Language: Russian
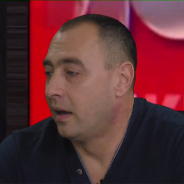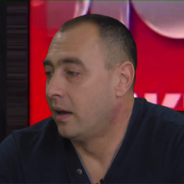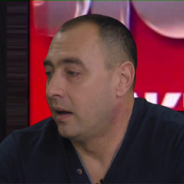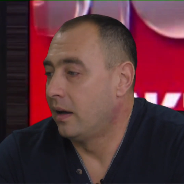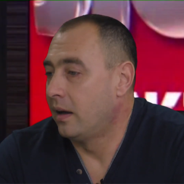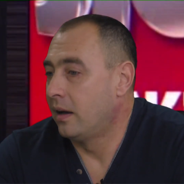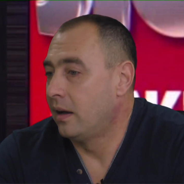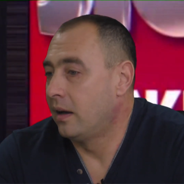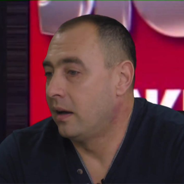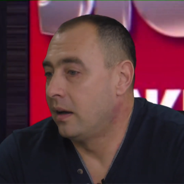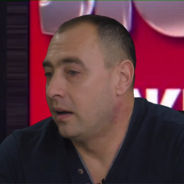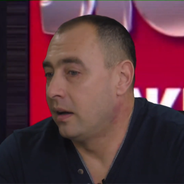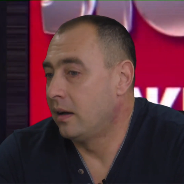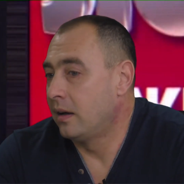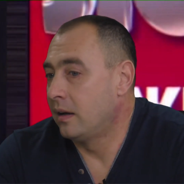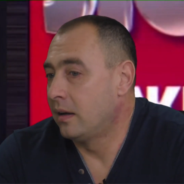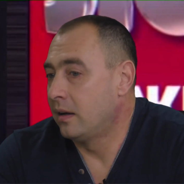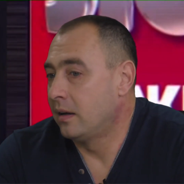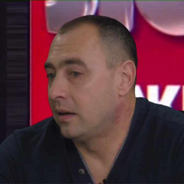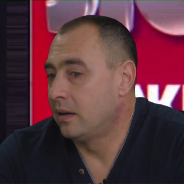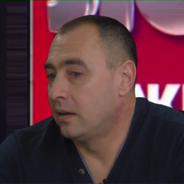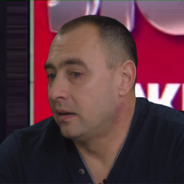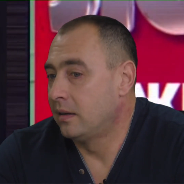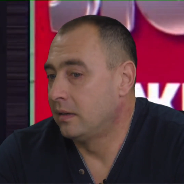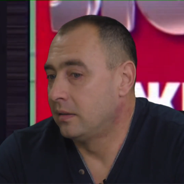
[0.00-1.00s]

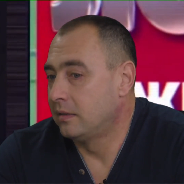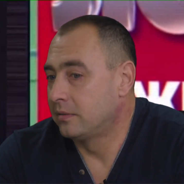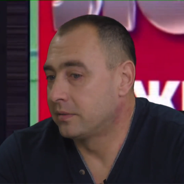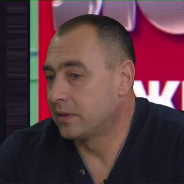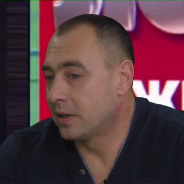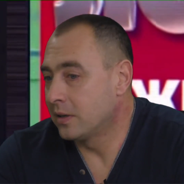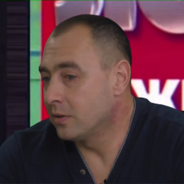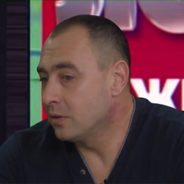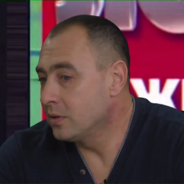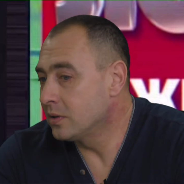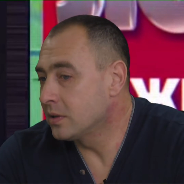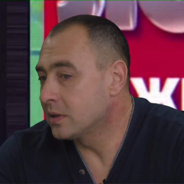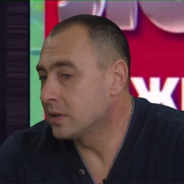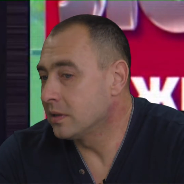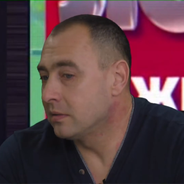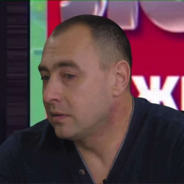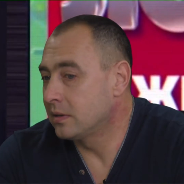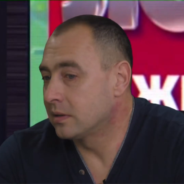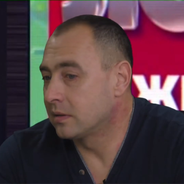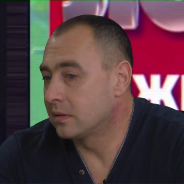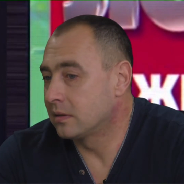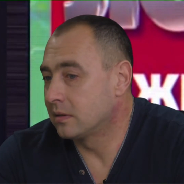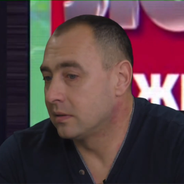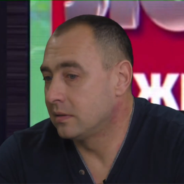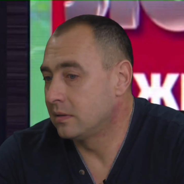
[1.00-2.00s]
А второй
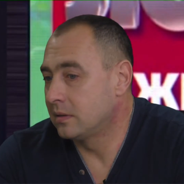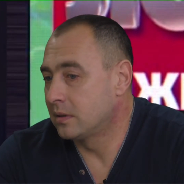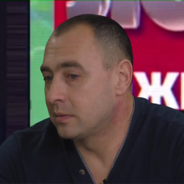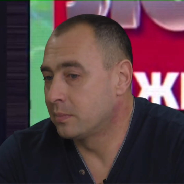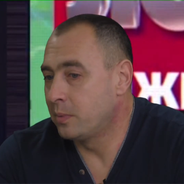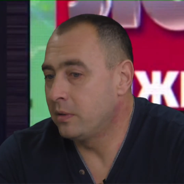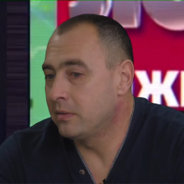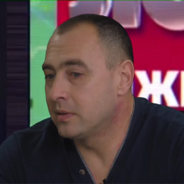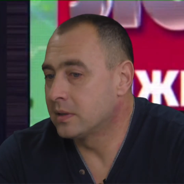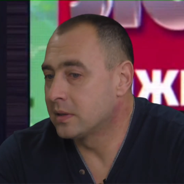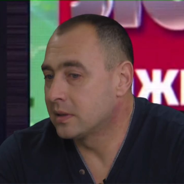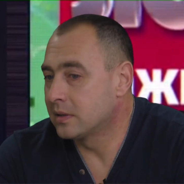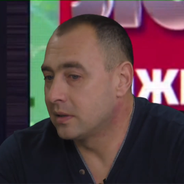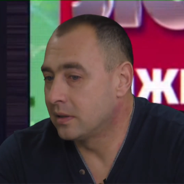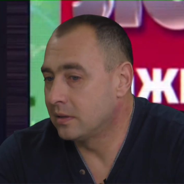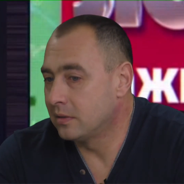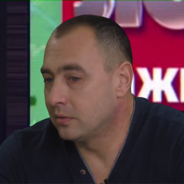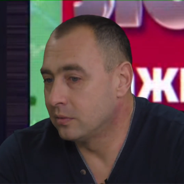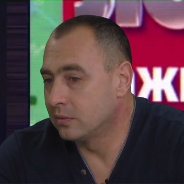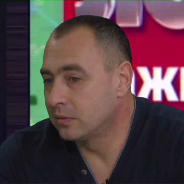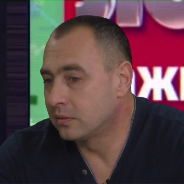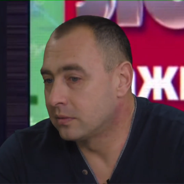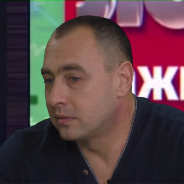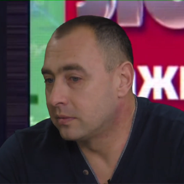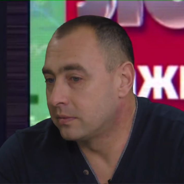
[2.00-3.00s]
совет – избавиться
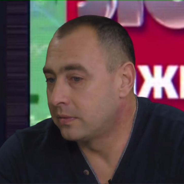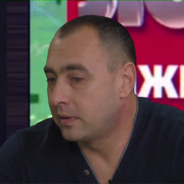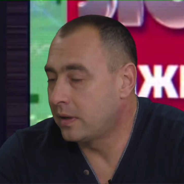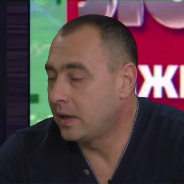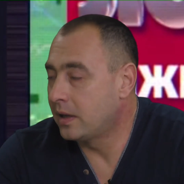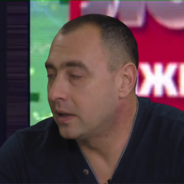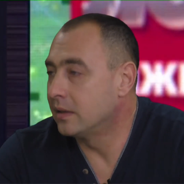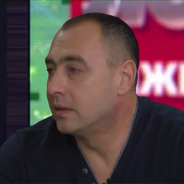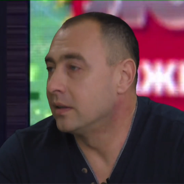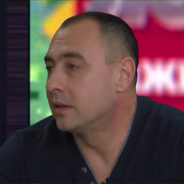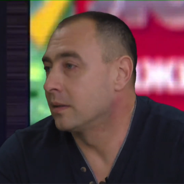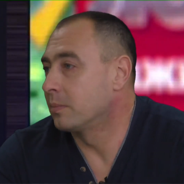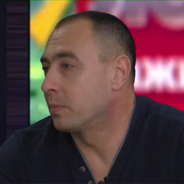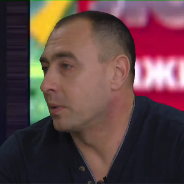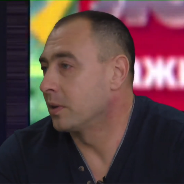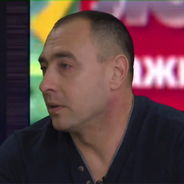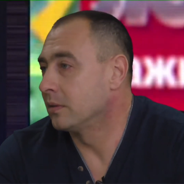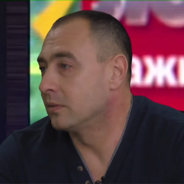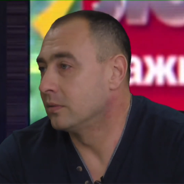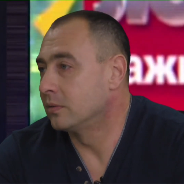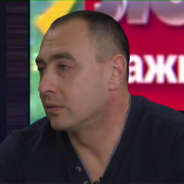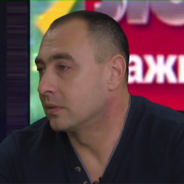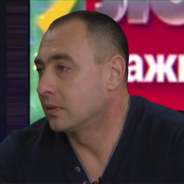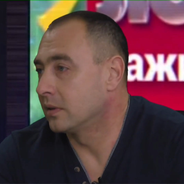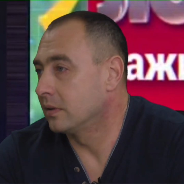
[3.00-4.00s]
от вредных
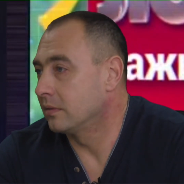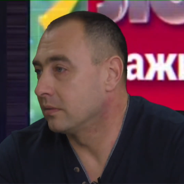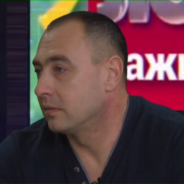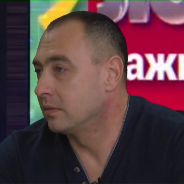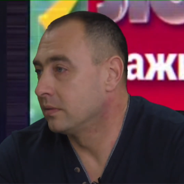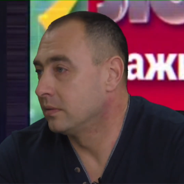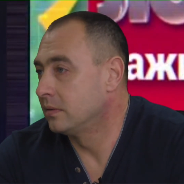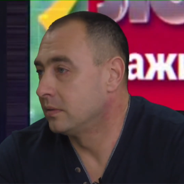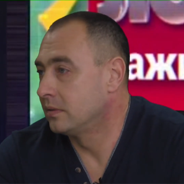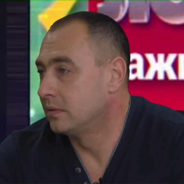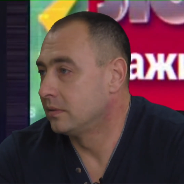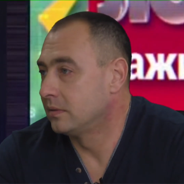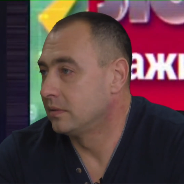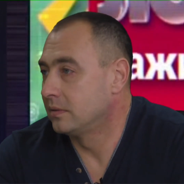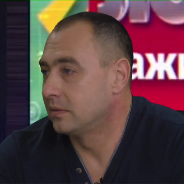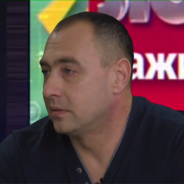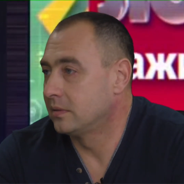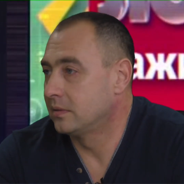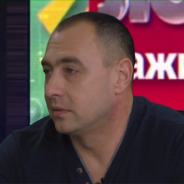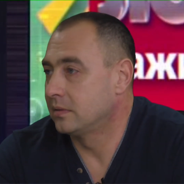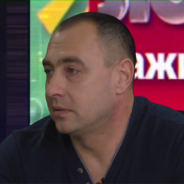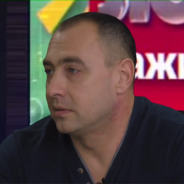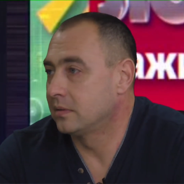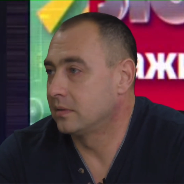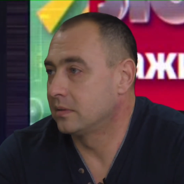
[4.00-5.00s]
продуктов,
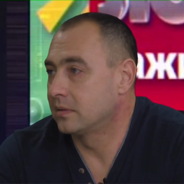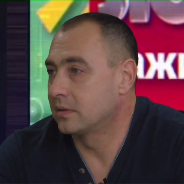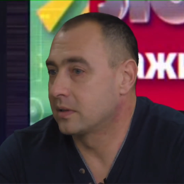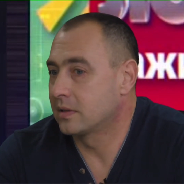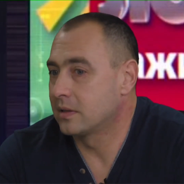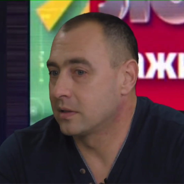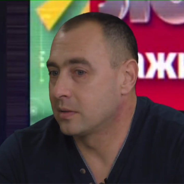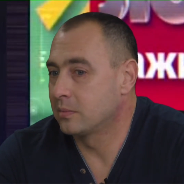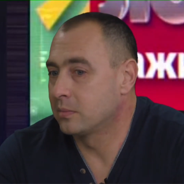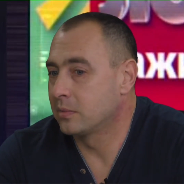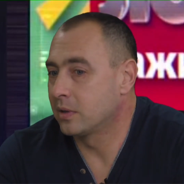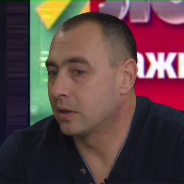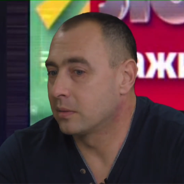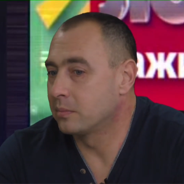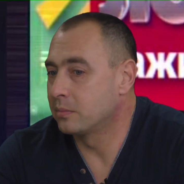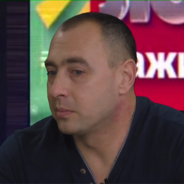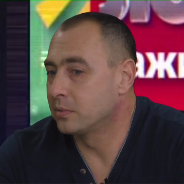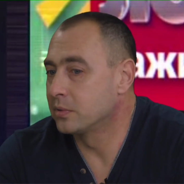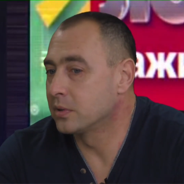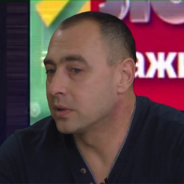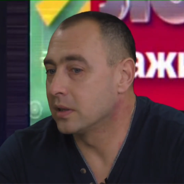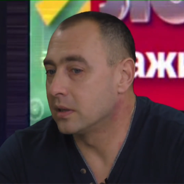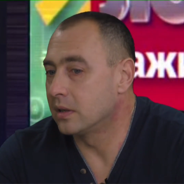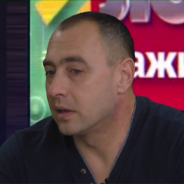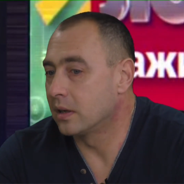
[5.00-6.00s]
э, скажем так,
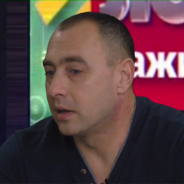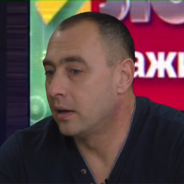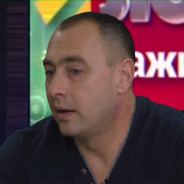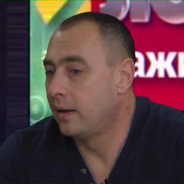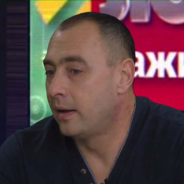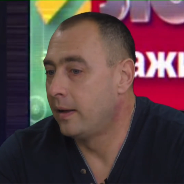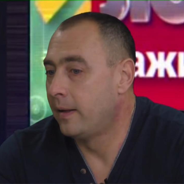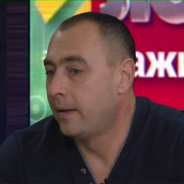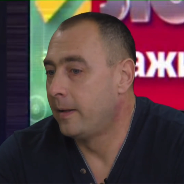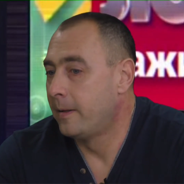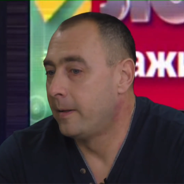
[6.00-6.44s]
пустых.